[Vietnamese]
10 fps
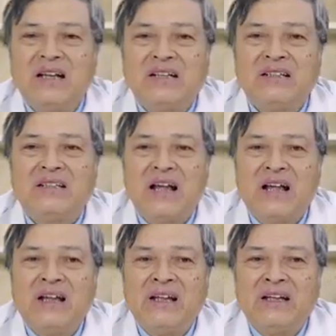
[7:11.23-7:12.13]
triển cơ
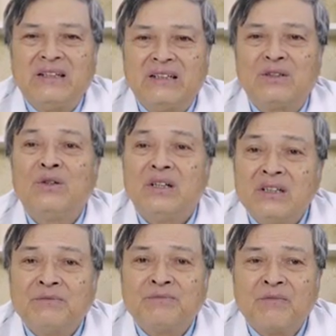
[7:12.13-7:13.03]
thể được tốt
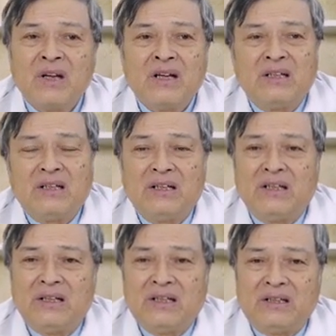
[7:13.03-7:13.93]
hơn
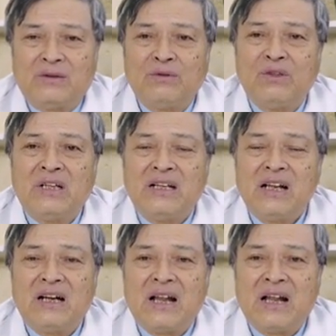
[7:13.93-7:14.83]
thì à, chúng tôi thấy
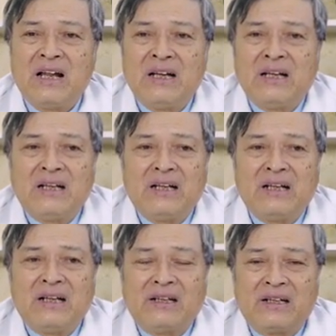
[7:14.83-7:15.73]
rằng là
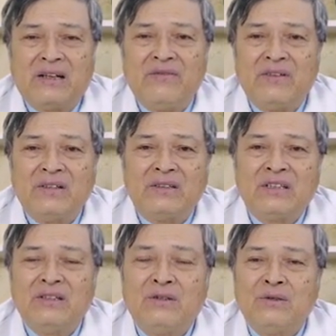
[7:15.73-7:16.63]
à, cái
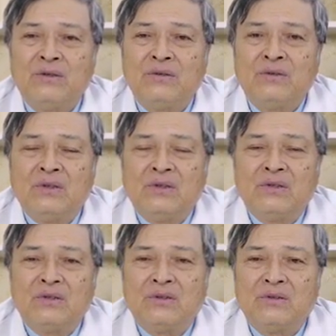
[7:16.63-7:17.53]
siro uh,
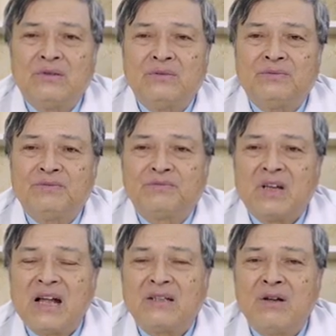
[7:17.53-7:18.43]

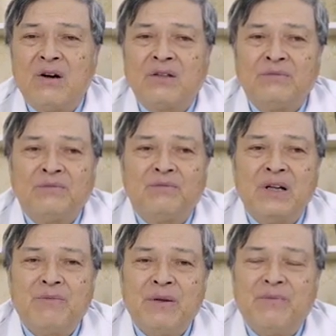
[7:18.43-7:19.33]
ăn ngon
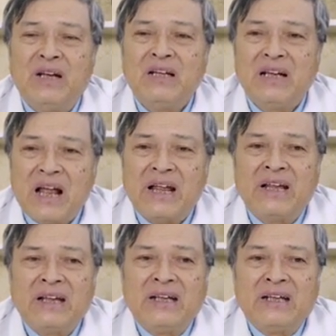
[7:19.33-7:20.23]
baby plus
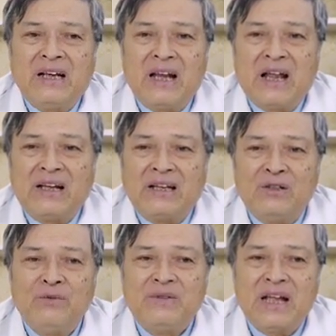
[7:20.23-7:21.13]
này
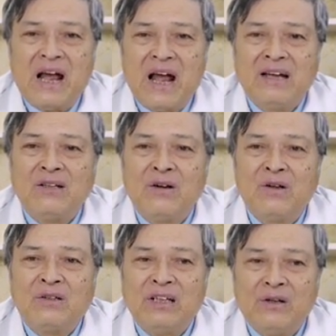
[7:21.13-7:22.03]
là giúp trẻ ăn
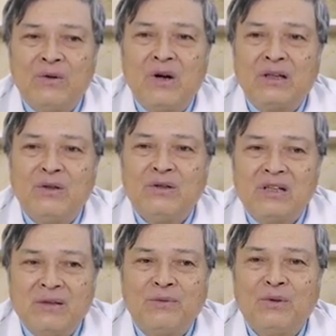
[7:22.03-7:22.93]
ngon tiêu hóa
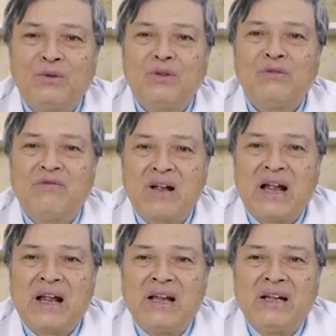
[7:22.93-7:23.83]
tốt hấp thu tốt
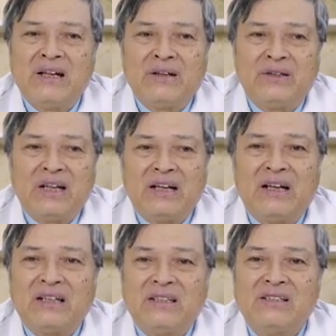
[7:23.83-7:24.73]
và có
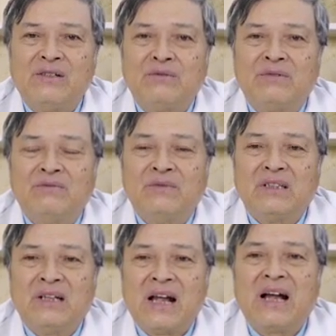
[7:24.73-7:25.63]
thể là sử dụng
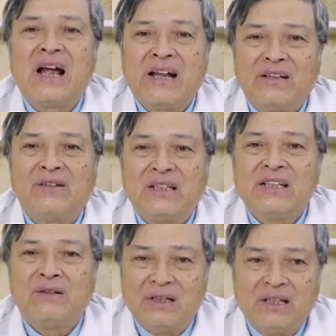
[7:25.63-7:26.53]
à, hàng ngày cho
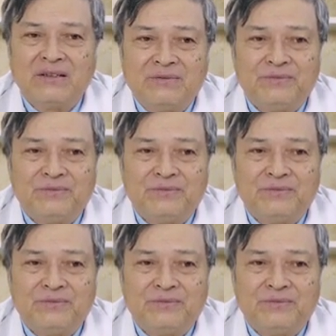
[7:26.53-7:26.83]
các cháu được